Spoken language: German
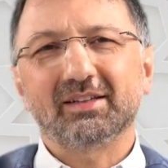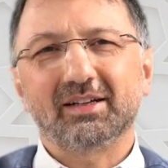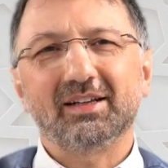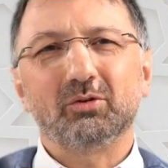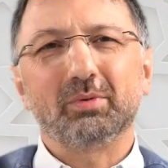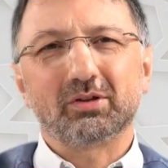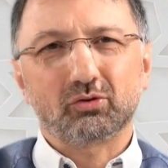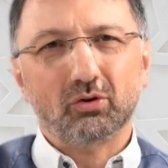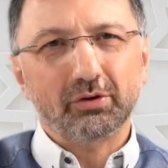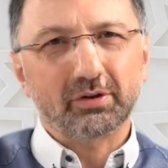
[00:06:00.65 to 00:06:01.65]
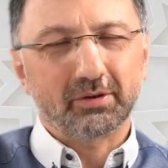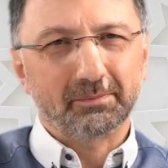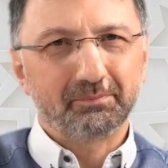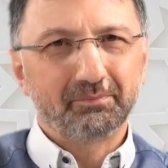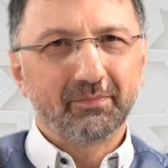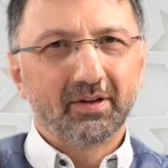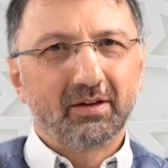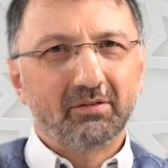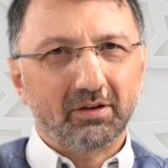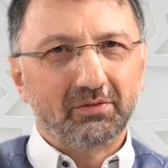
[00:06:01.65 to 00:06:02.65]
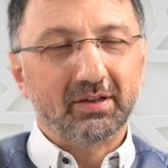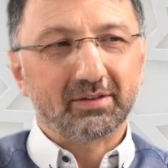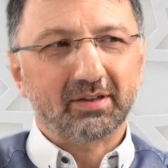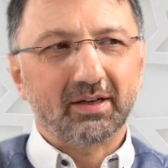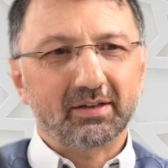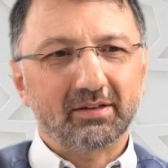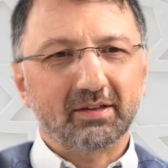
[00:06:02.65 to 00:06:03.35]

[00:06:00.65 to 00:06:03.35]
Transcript: dann eher überzeugen, weil viele sagen,